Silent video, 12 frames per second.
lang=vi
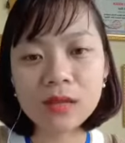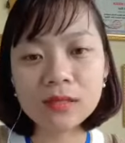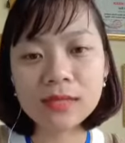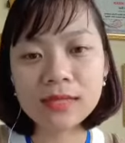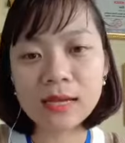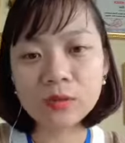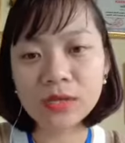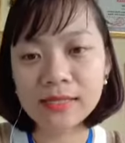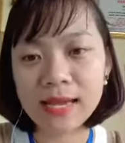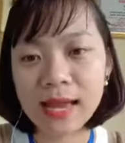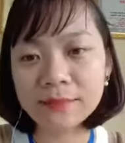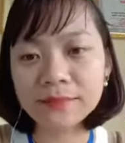Xin chào Thủy
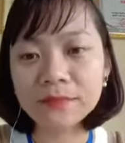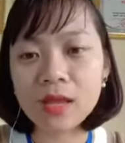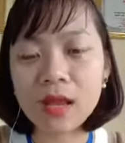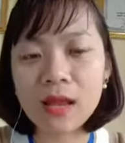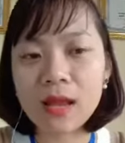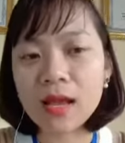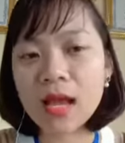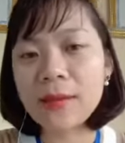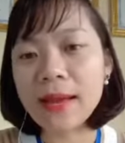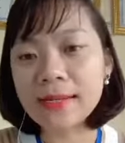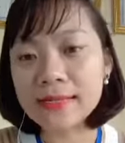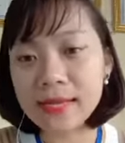Sang. Các
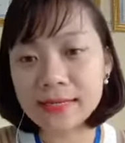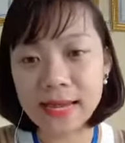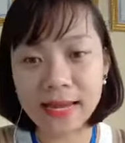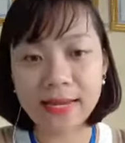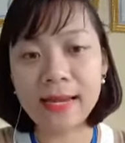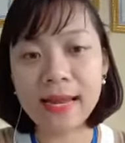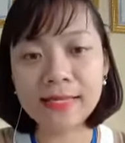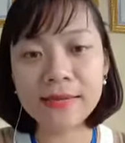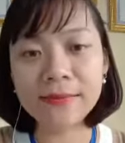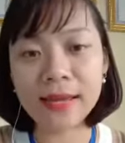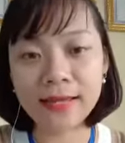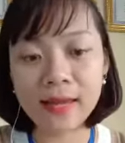bạn chia sẻ cái
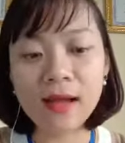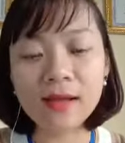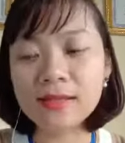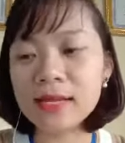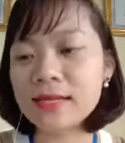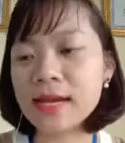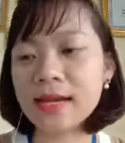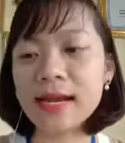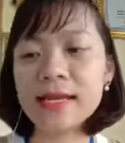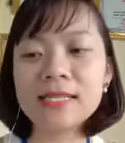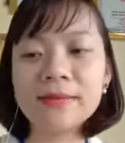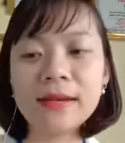livestream này nhé. Chia sẻ cái
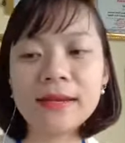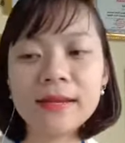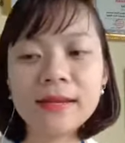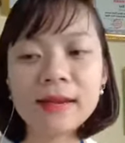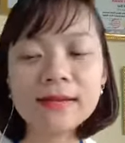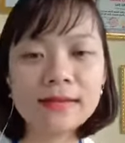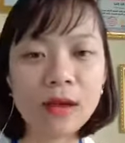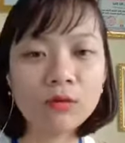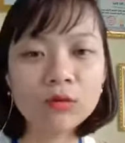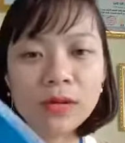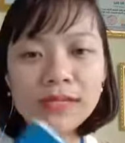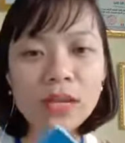livestream này để nhận
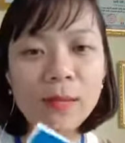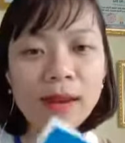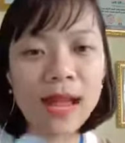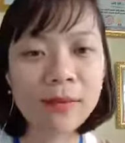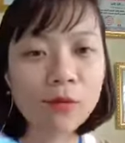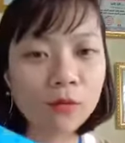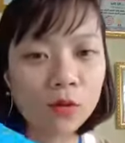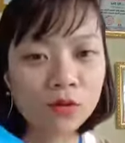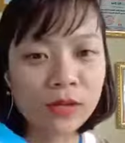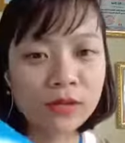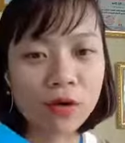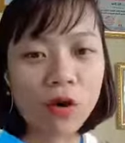6 tuyệt chiêu bán hàng bùng nổ
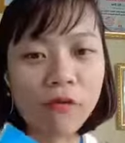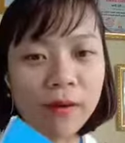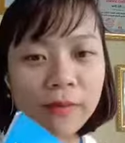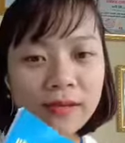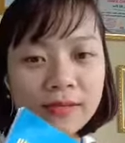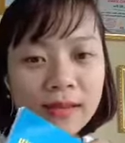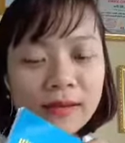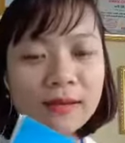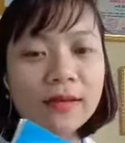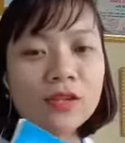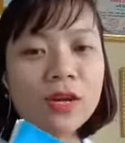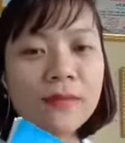doanh số. Và mình sẽ
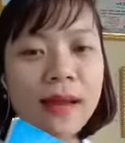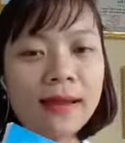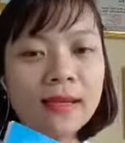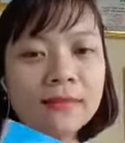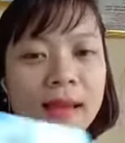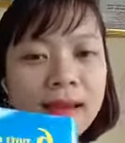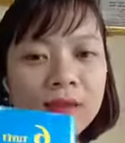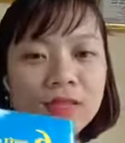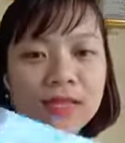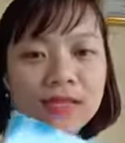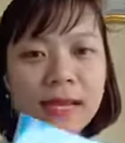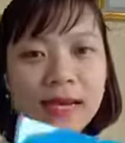gửi cho các bạn, những bạn nào
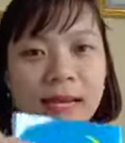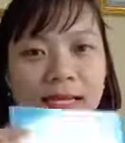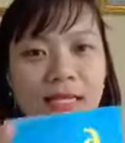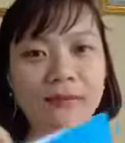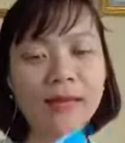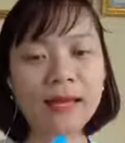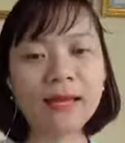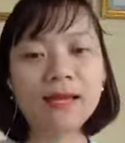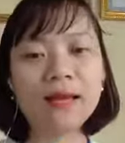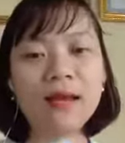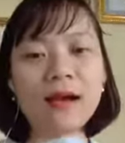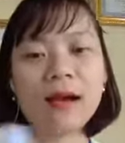chia sẻ livestream này
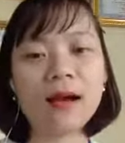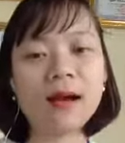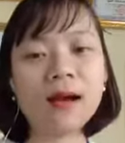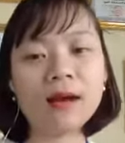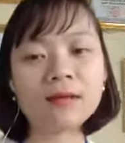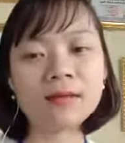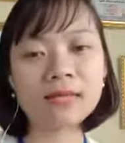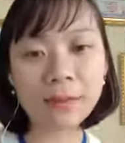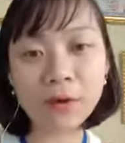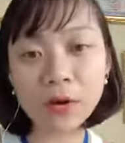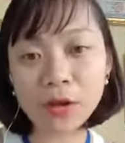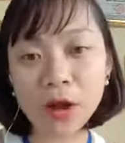từ
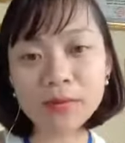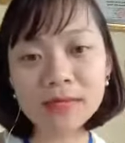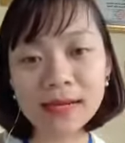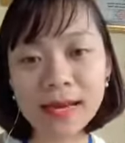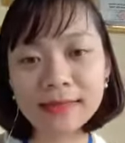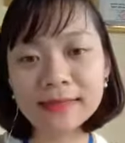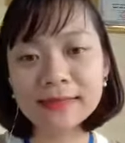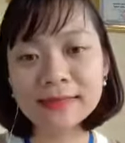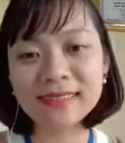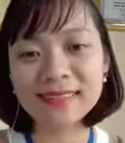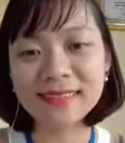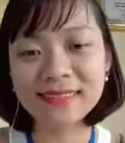5 hội nhóm trở lên,
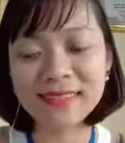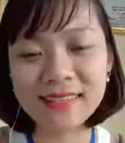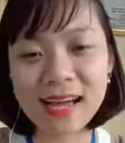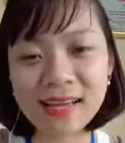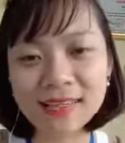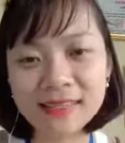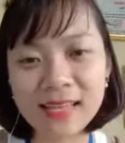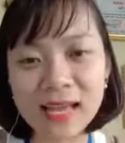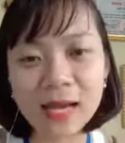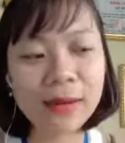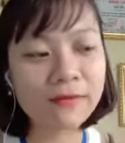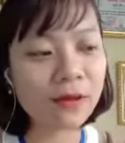được chưa?
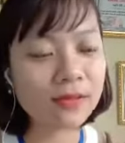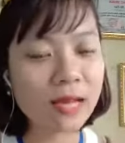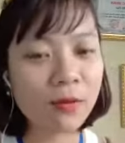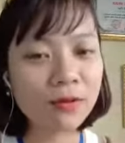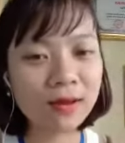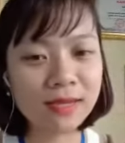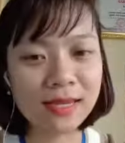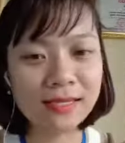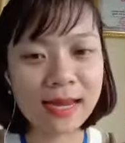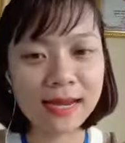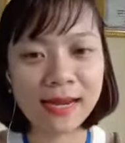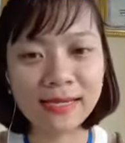Các bạn vào sau nhớ chia
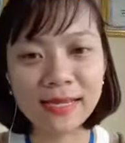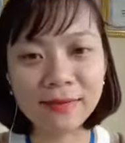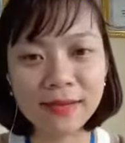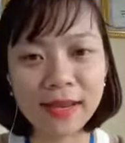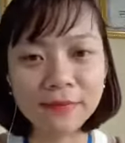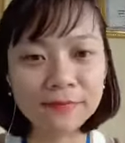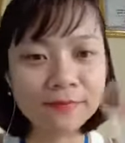sẻ cái livestream này nhé.